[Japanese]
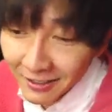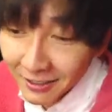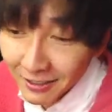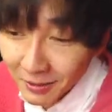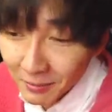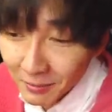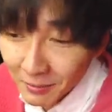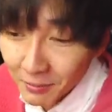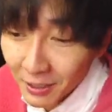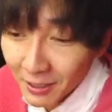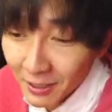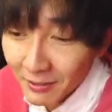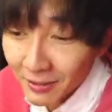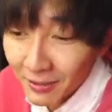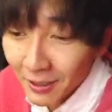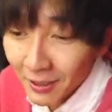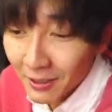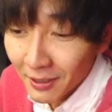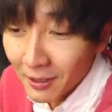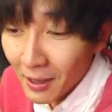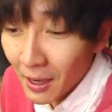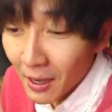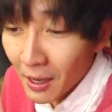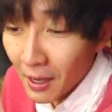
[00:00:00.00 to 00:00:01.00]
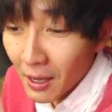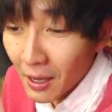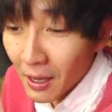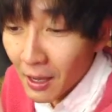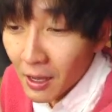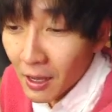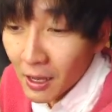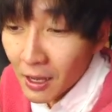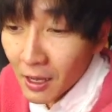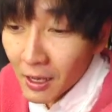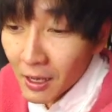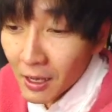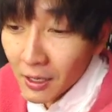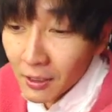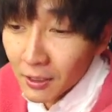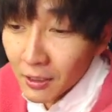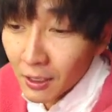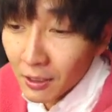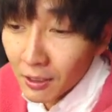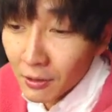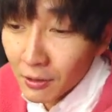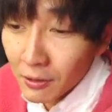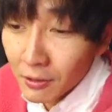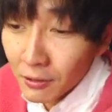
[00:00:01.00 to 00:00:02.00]
こんばんは。
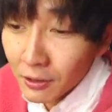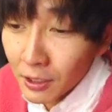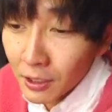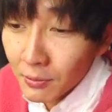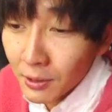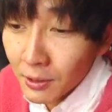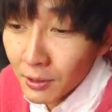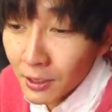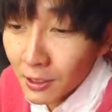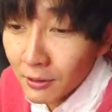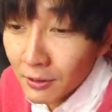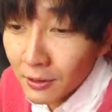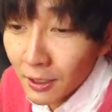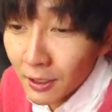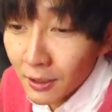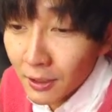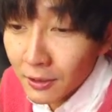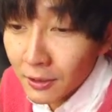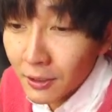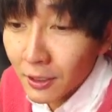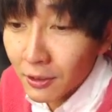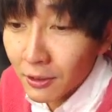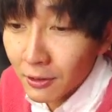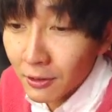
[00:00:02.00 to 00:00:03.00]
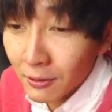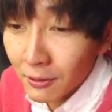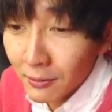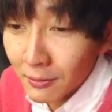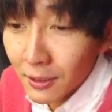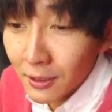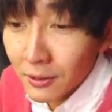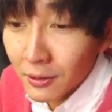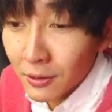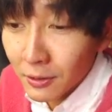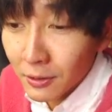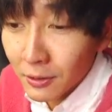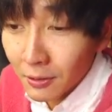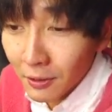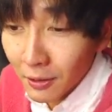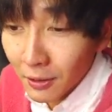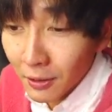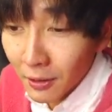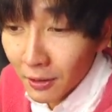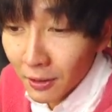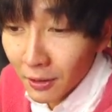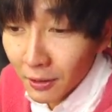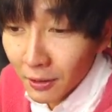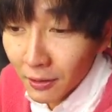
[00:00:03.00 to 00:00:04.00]
学校でみんな歌ってんのお前んとこ
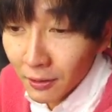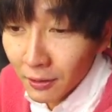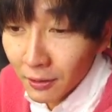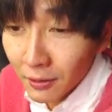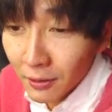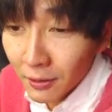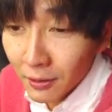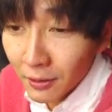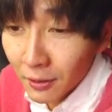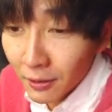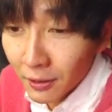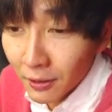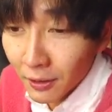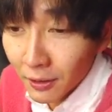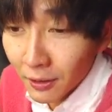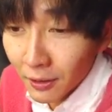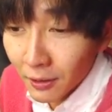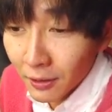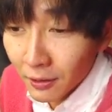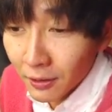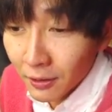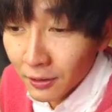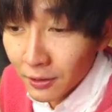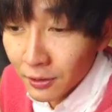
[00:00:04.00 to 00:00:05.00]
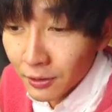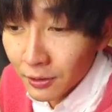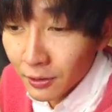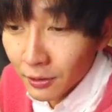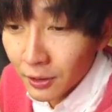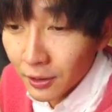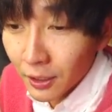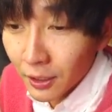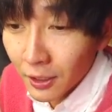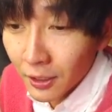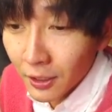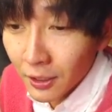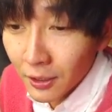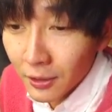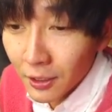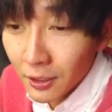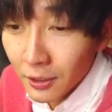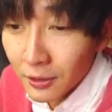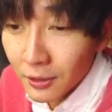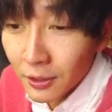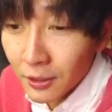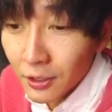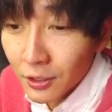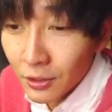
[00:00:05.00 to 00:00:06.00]
ろ。うん。それ幻
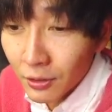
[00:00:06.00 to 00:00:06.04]
覚で